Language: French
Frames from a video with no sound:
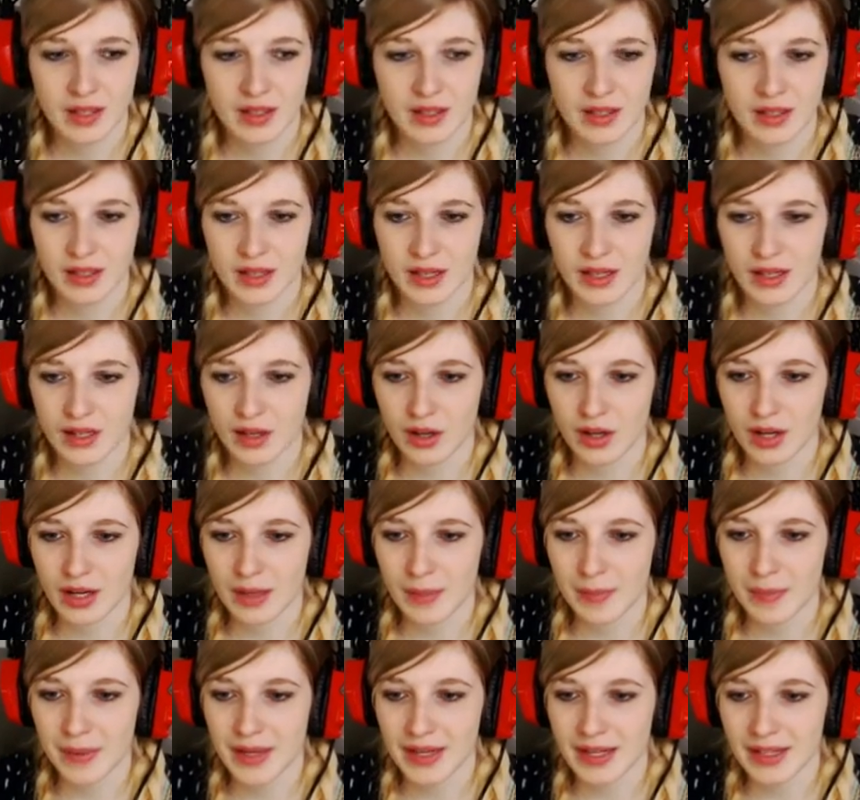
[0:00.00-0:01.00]
alors, elle a
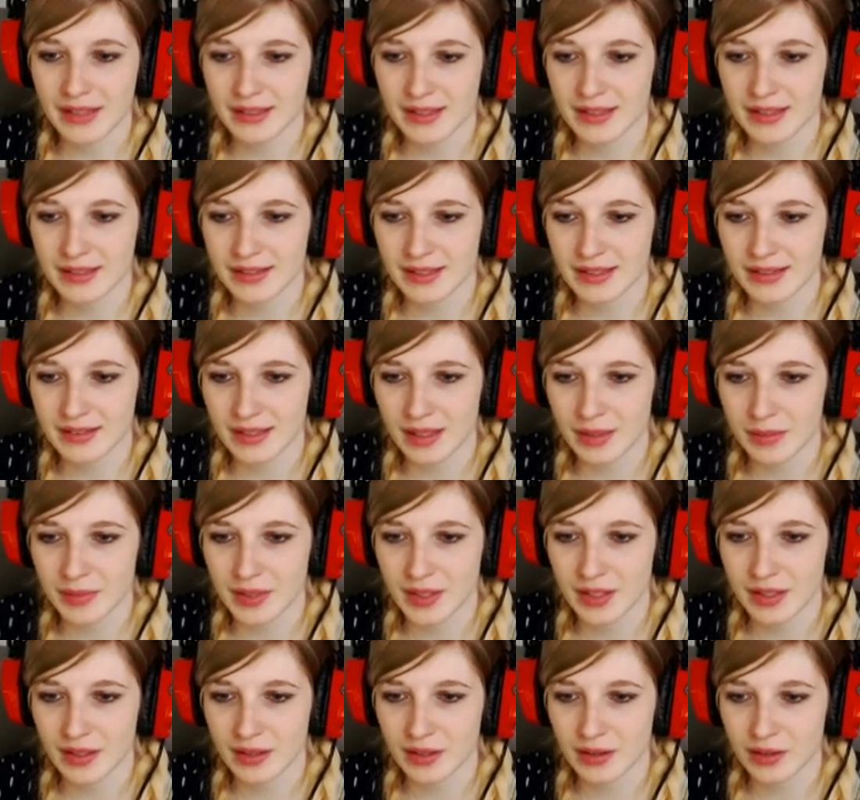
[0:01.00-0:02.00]
pas l'air d'aller très très
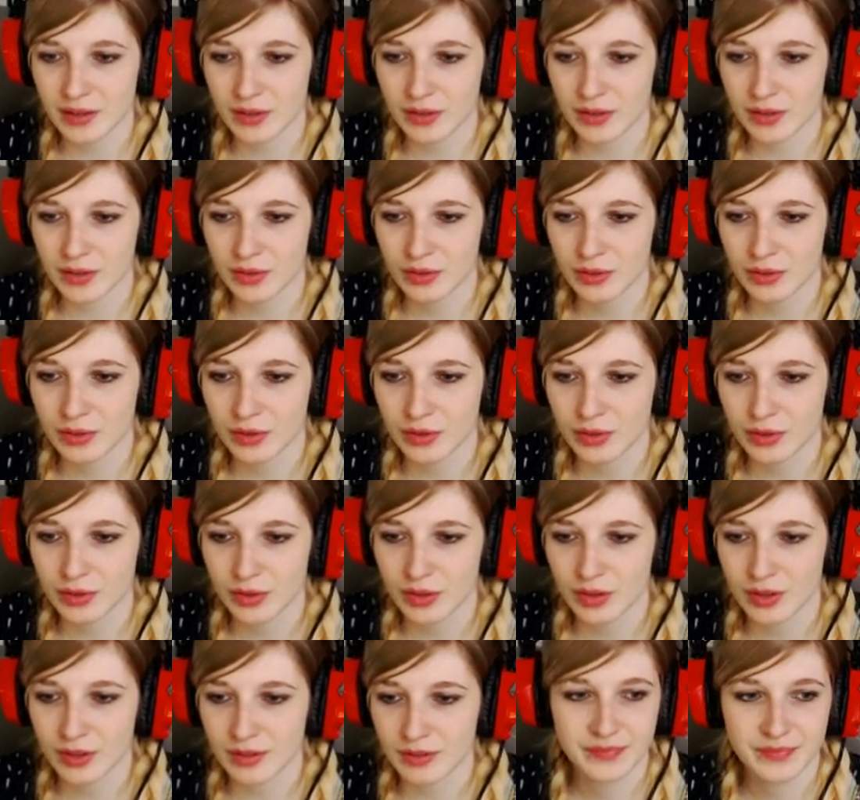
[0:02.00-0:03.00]
bien, euh, notre,
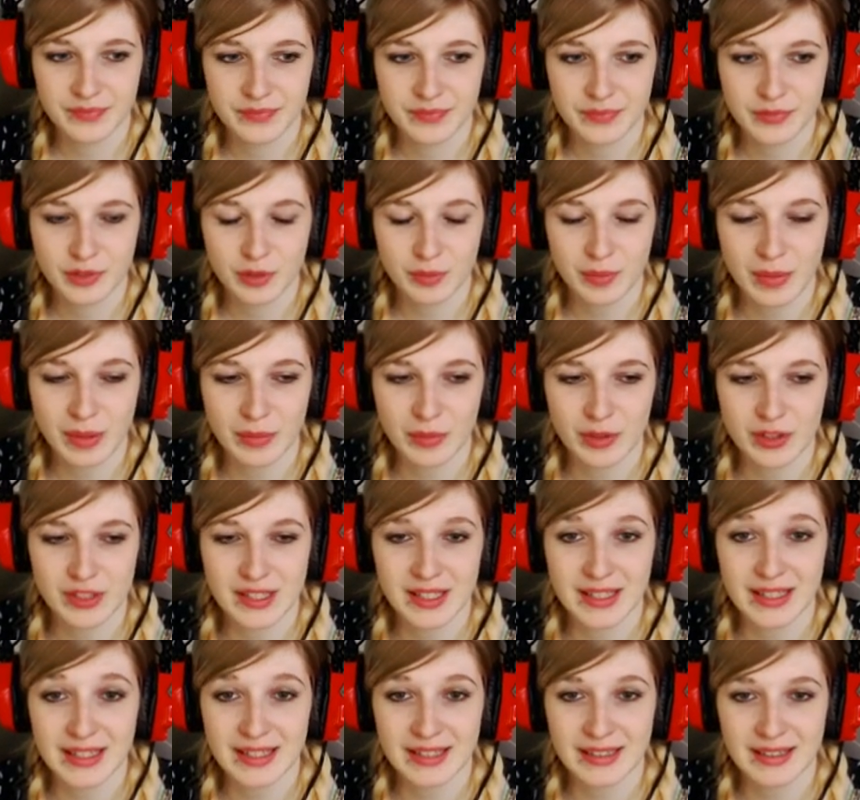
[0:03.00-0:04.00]
euh, notre
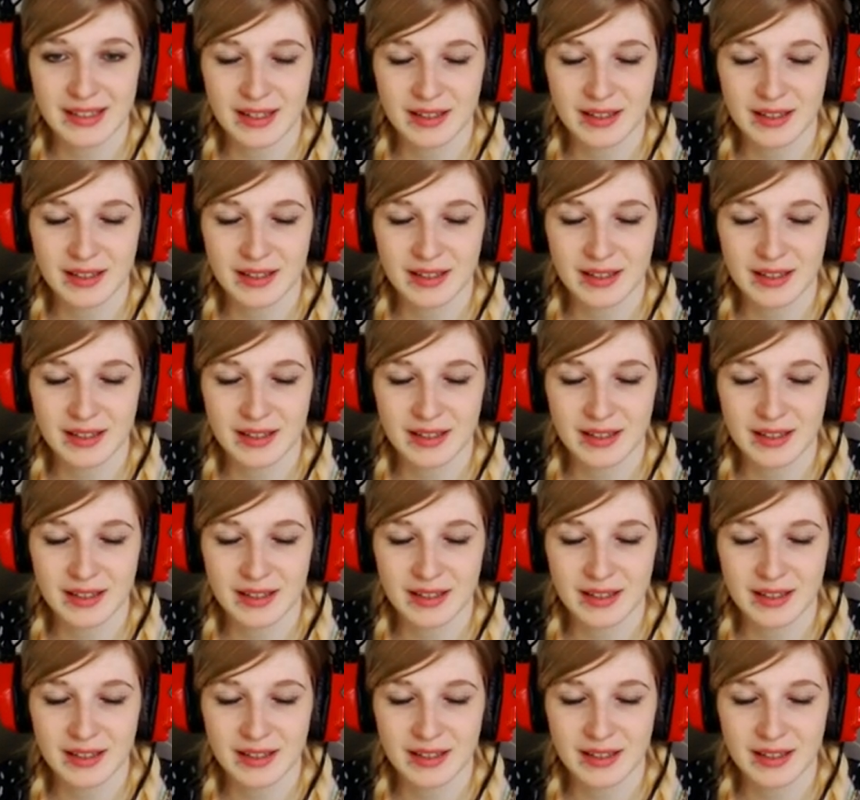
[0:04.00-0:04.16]
mademoiselle Elena.